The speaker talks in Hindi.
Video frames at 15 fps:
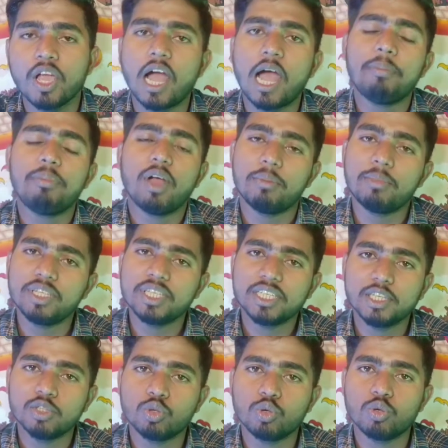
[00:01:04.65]
आप अमेजन
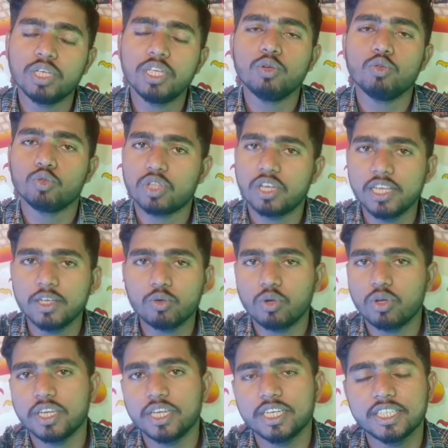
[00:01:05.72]
के थ्रू ही उस लिंक को
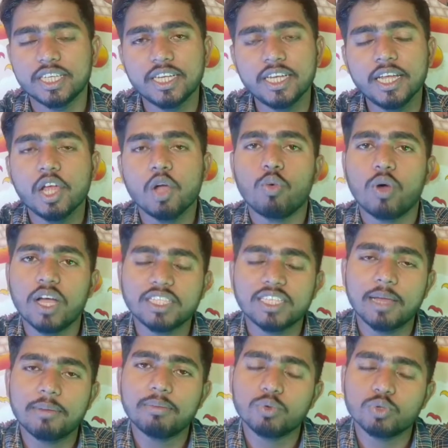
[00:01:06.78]
क्रिएट करें वहाँ
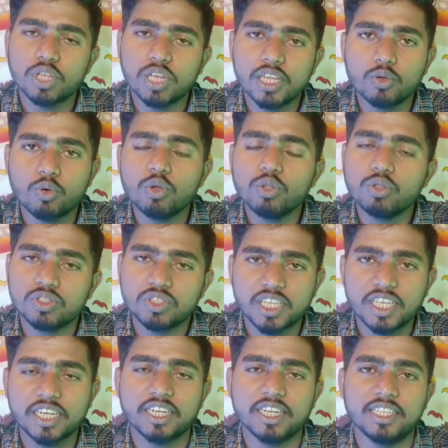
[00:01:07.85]
से आप उस लिंक को
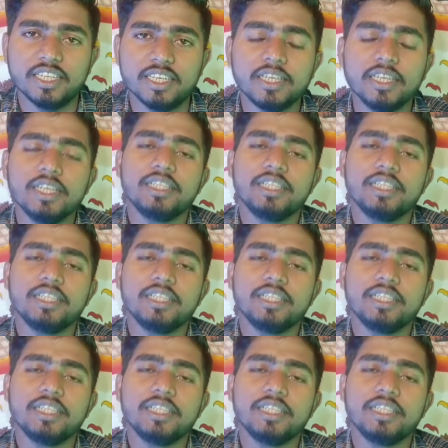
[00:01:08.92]
शेयर कर दें